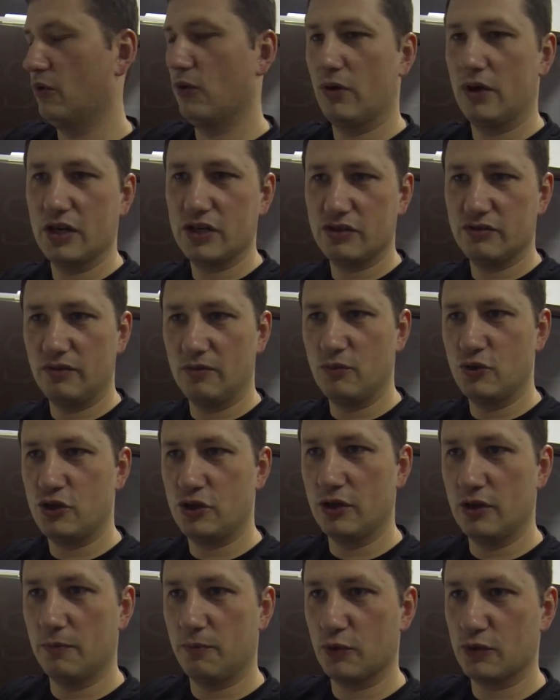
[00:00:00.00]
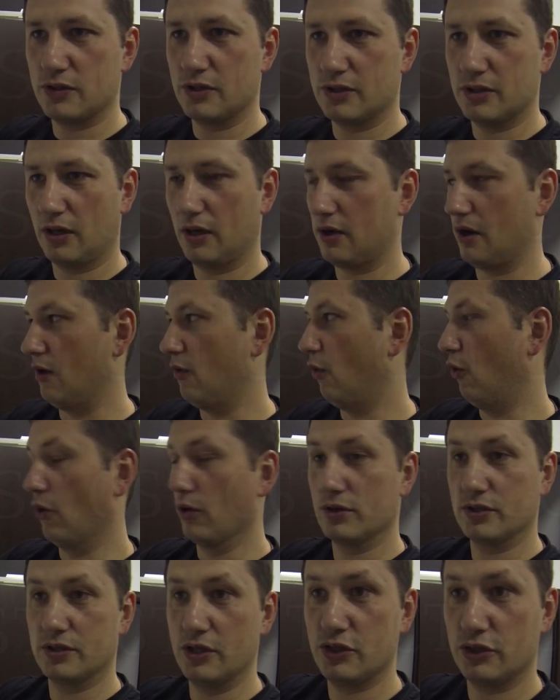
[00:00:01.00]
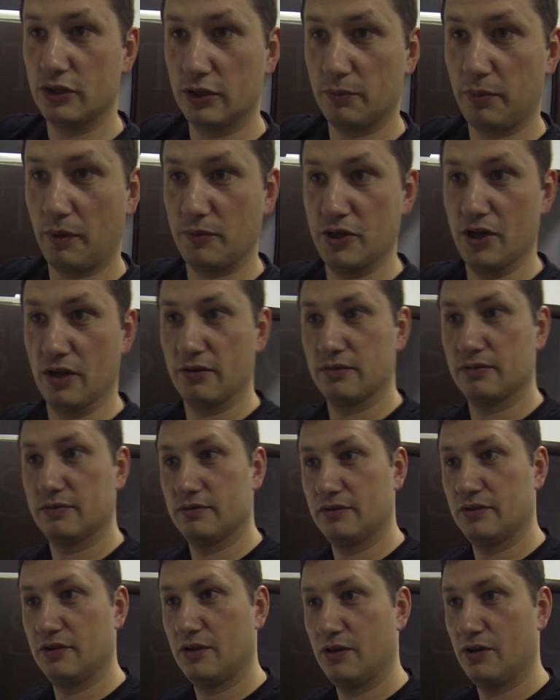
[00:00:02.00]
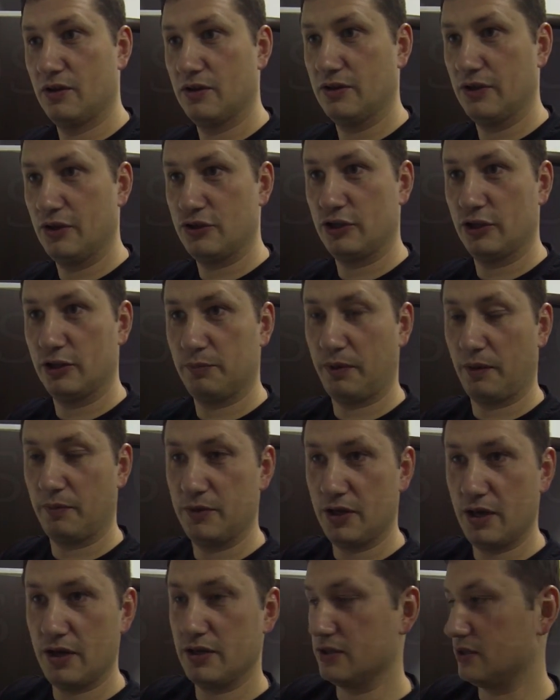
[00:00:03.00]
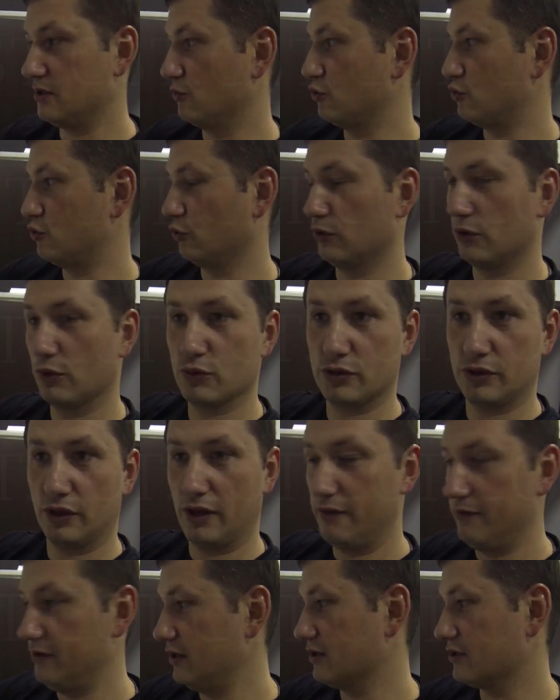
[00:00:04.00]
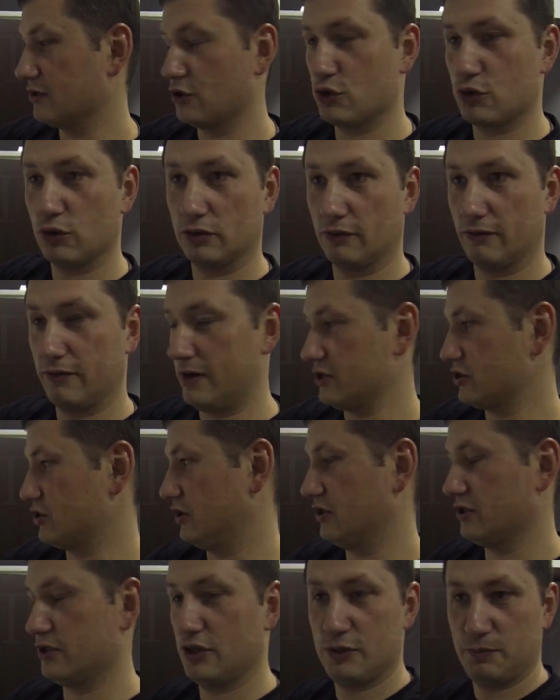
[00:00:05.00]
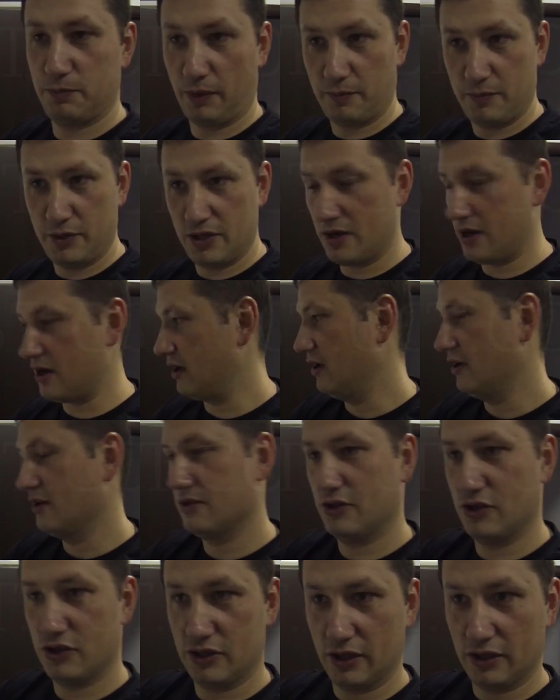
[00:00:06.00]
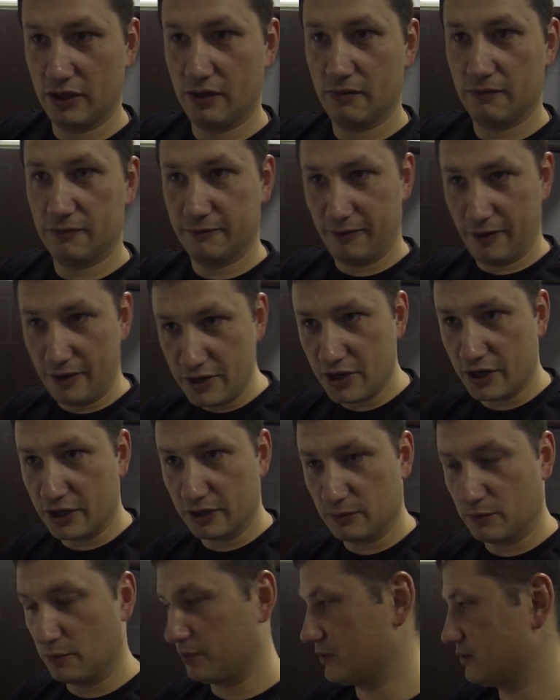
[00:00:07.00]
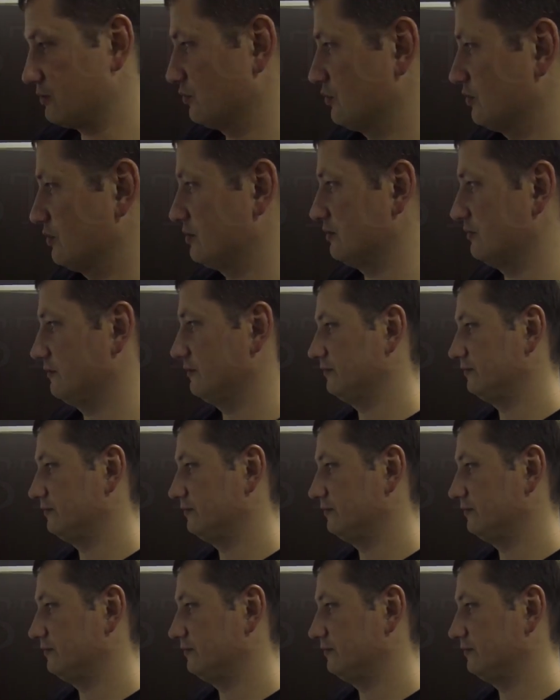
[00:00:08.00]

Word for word: У каждого мужчины после 40. О, значит, это про меня. Значит, это про меня. Если ученые установили, значит, что-то важное, значит, про меня, значит, надо вдвойне к этому прислушаться.